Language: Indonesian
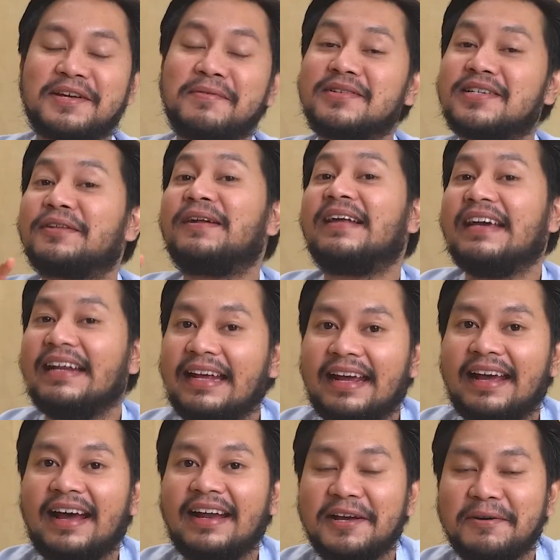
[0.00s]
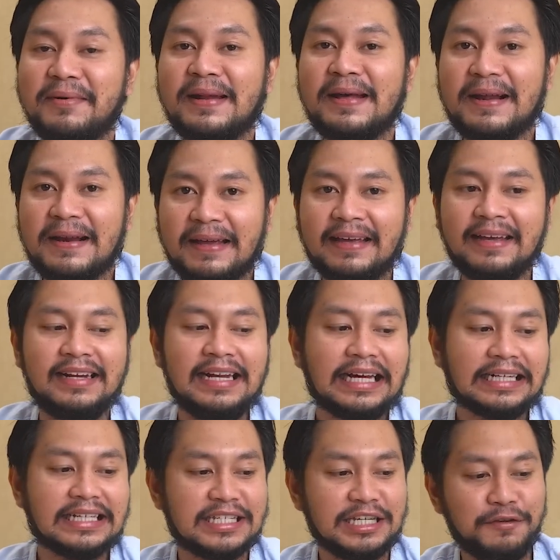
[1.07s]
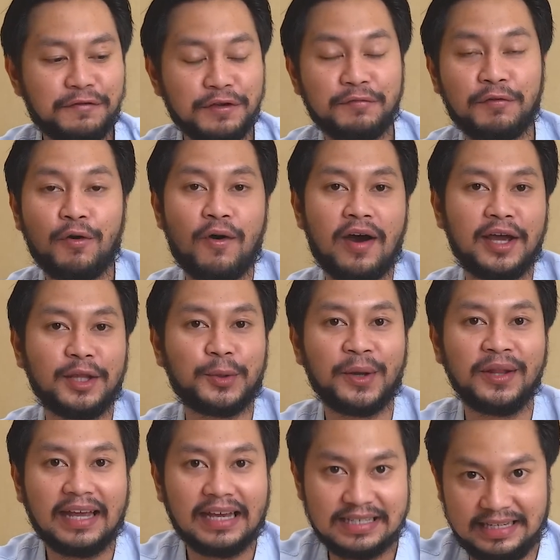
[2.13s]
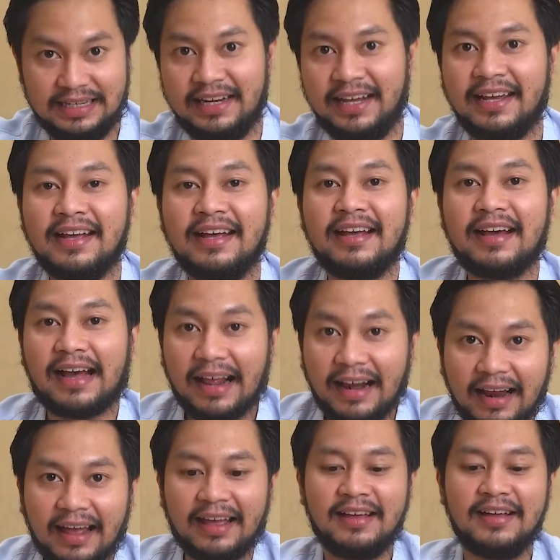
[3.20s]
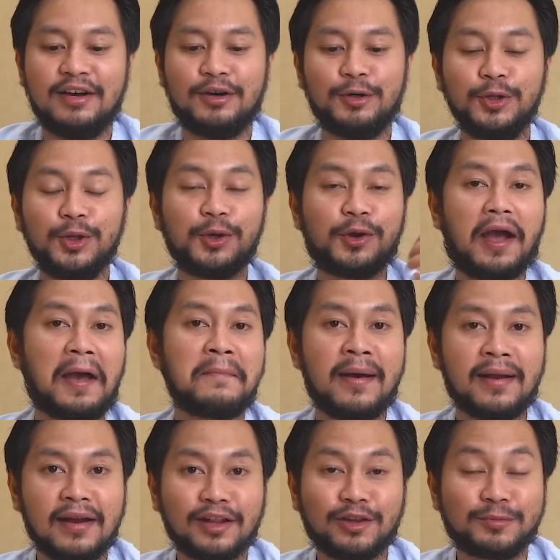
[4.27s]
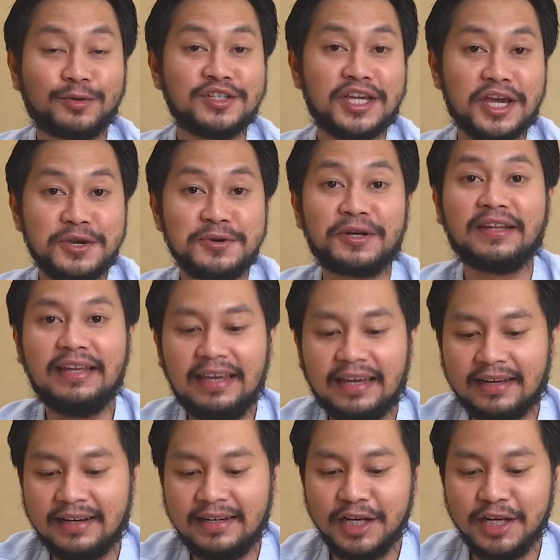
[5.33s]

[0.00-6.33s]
Sama satu lagi nih, ada yang menarik dari si Vivo Y20s ini. Karena untuk keamanan ataupun security-nya,